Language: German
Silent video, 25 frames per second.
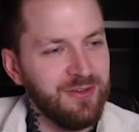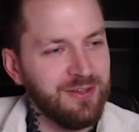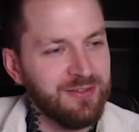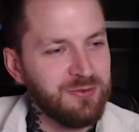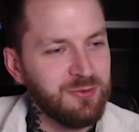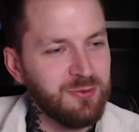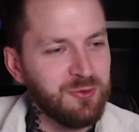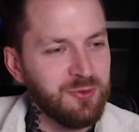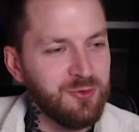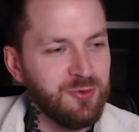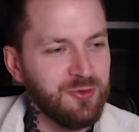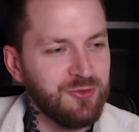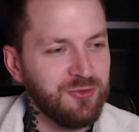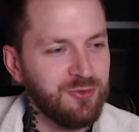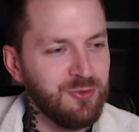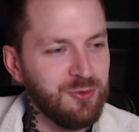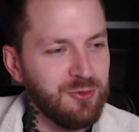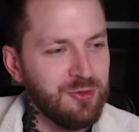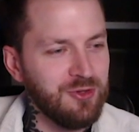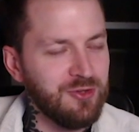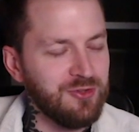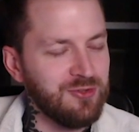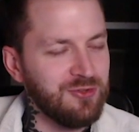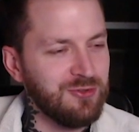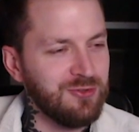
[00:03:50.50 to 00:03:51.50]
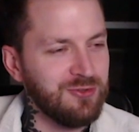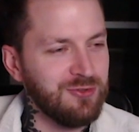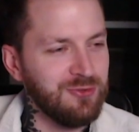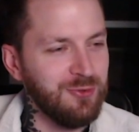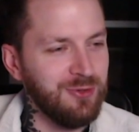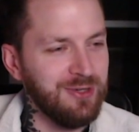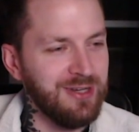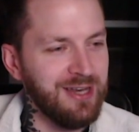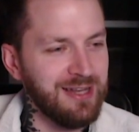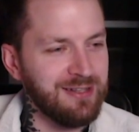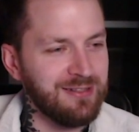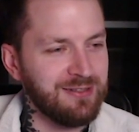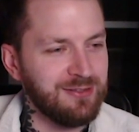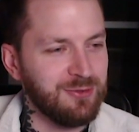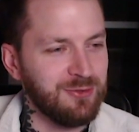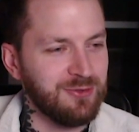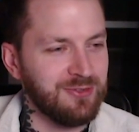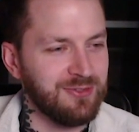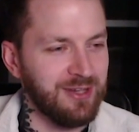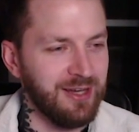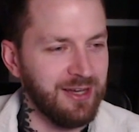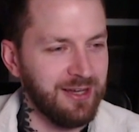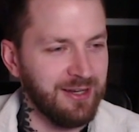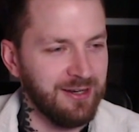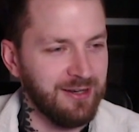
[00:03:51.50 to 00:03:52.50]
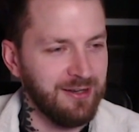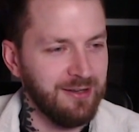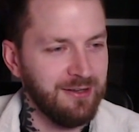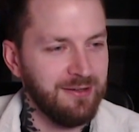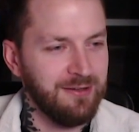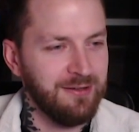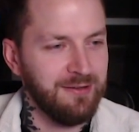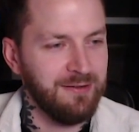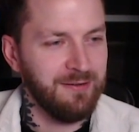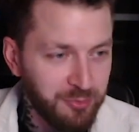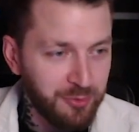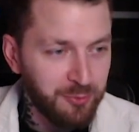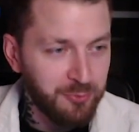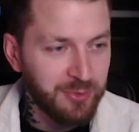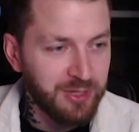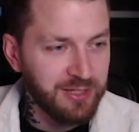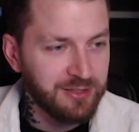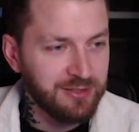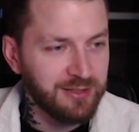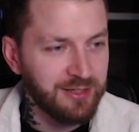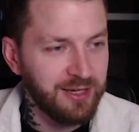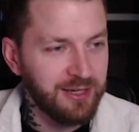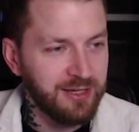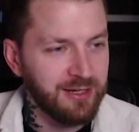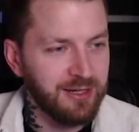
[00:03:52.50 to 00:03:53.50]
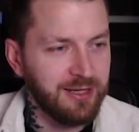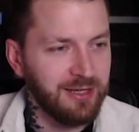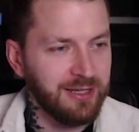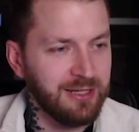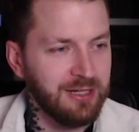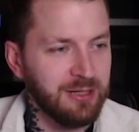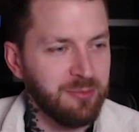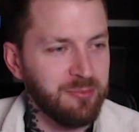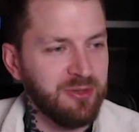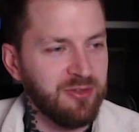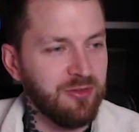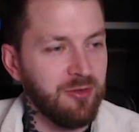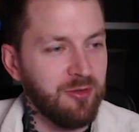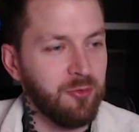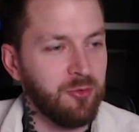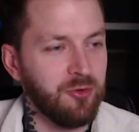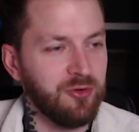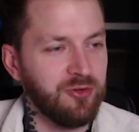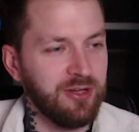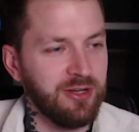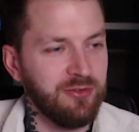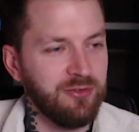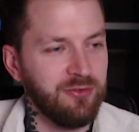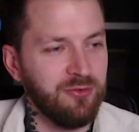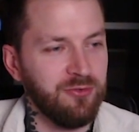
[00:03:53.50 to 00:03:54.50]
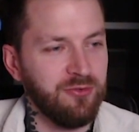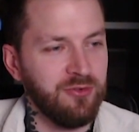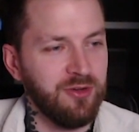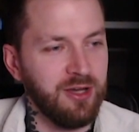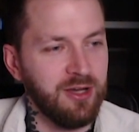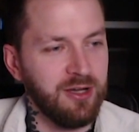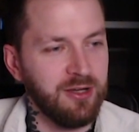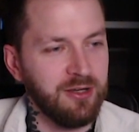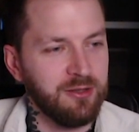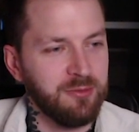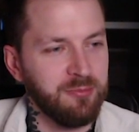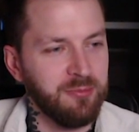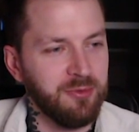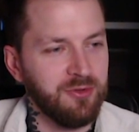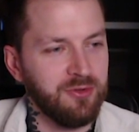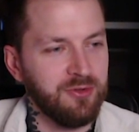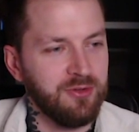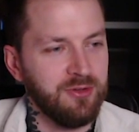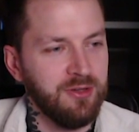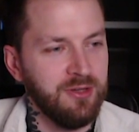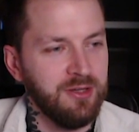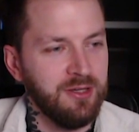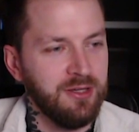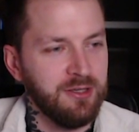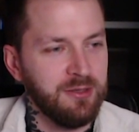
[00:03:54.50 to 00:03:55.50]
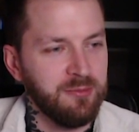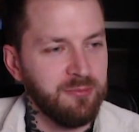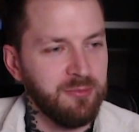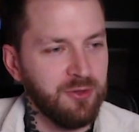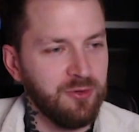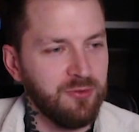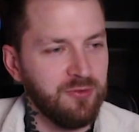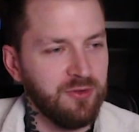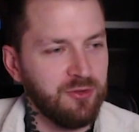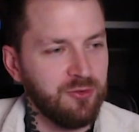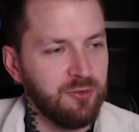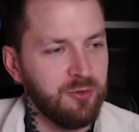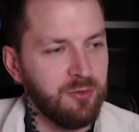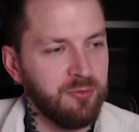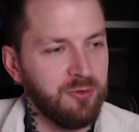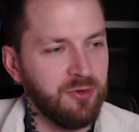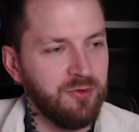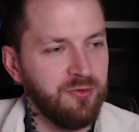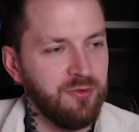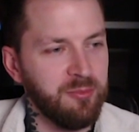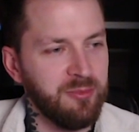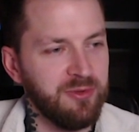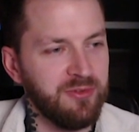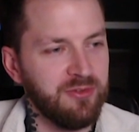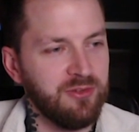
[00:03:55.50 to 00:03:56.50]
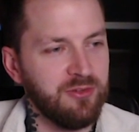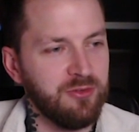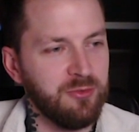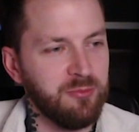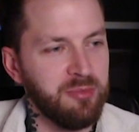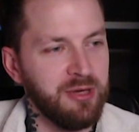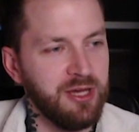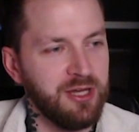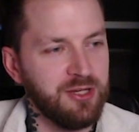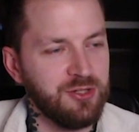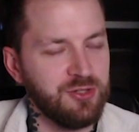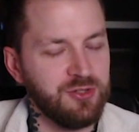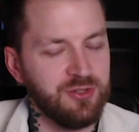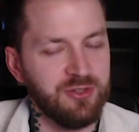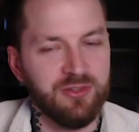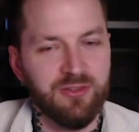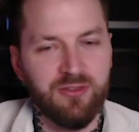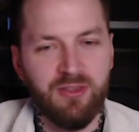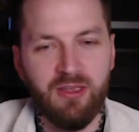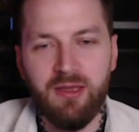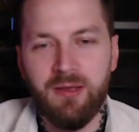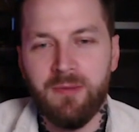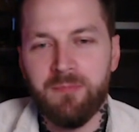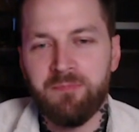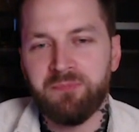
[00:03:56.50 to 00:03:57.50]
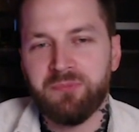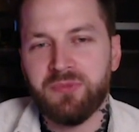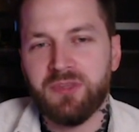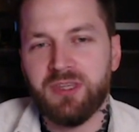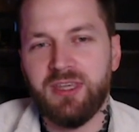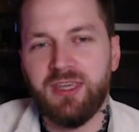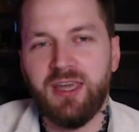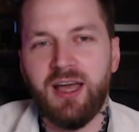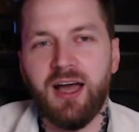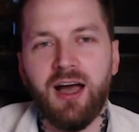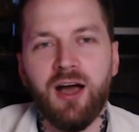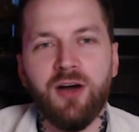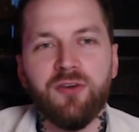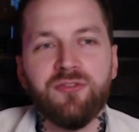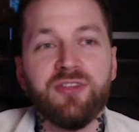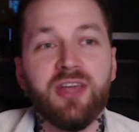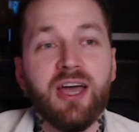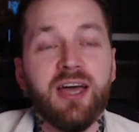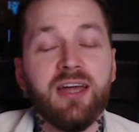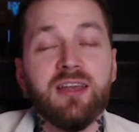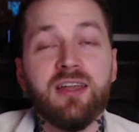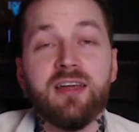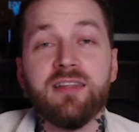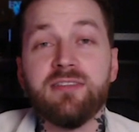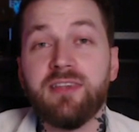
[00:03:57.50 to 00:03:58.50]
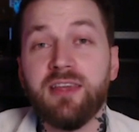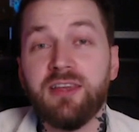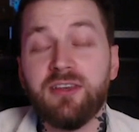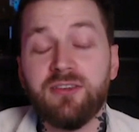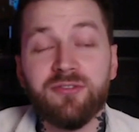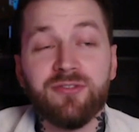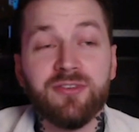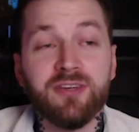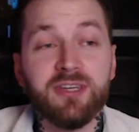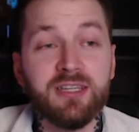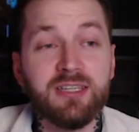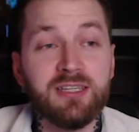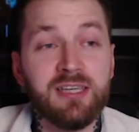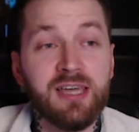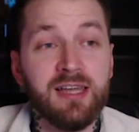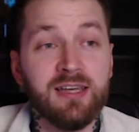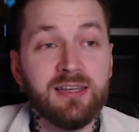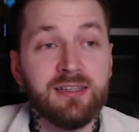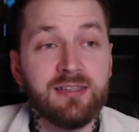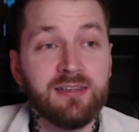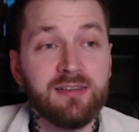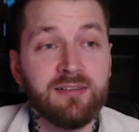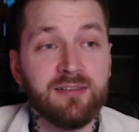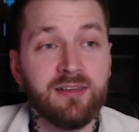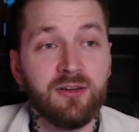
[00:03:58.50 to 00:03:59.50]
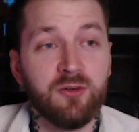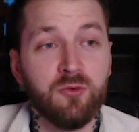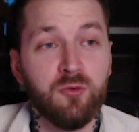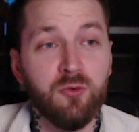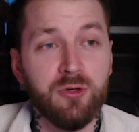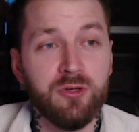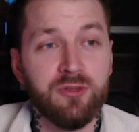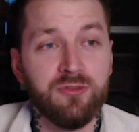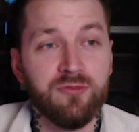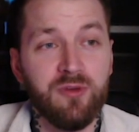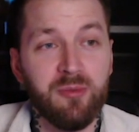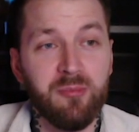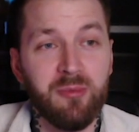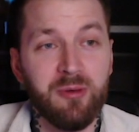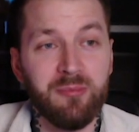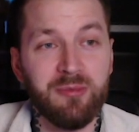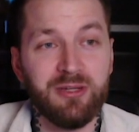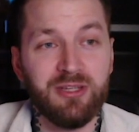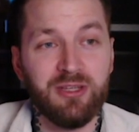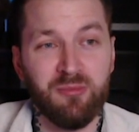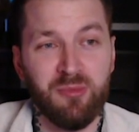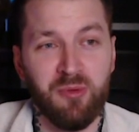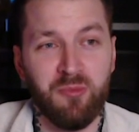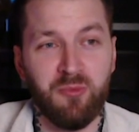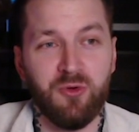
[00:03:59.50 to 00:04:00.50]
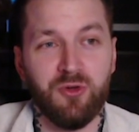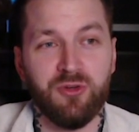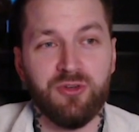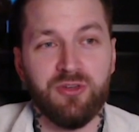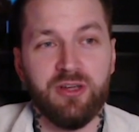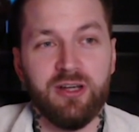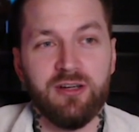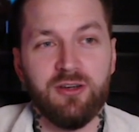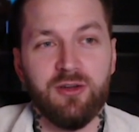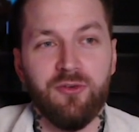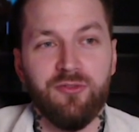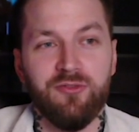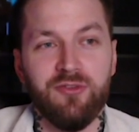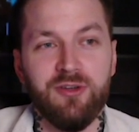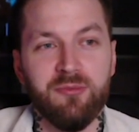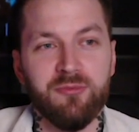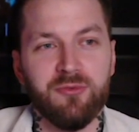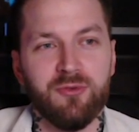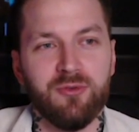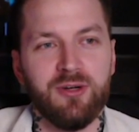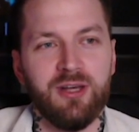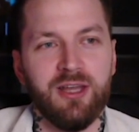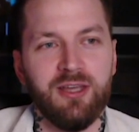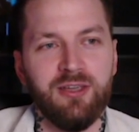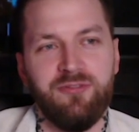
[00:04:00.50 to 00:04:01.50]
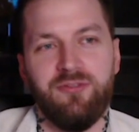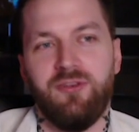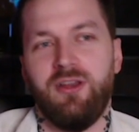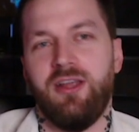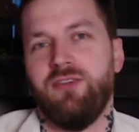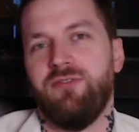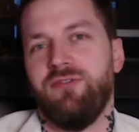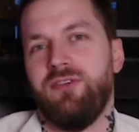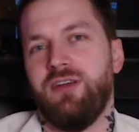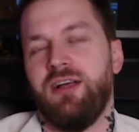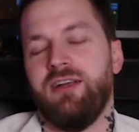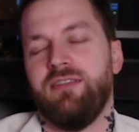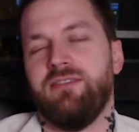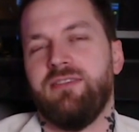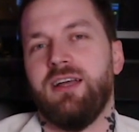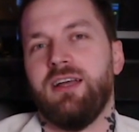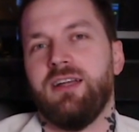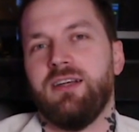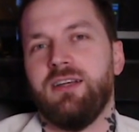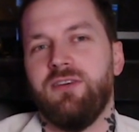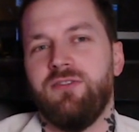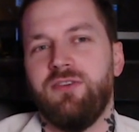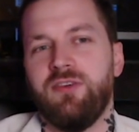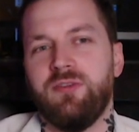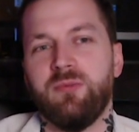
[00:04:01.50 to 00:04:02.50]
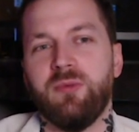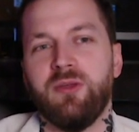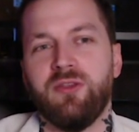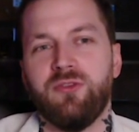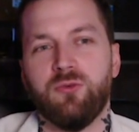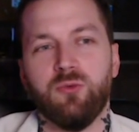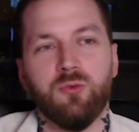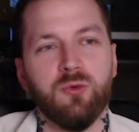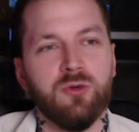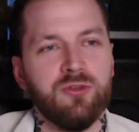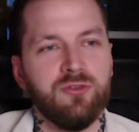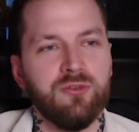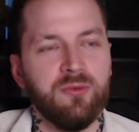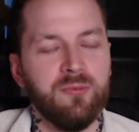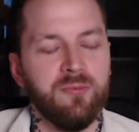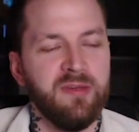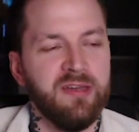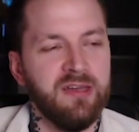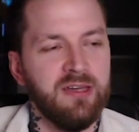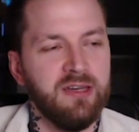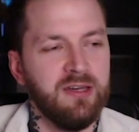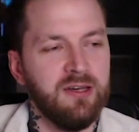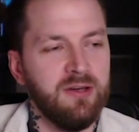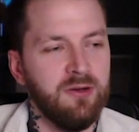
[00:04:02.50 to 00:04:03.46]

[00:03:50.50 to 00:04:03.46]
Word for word: Ich versuche nur, süß, nur nett zu sein. Super weird, direkt nach regelmäßigem Kontakt zu fragen. Ich, ich meine, sowas kommt doch, wenn man sich sympathisch ist. Ja, auf der anderen Seite finde ich ehrlich gesagt gut, wenn man mit jemandem Kontakt aufnimmt und gleich von Anfang an sagt, nach was man sucht.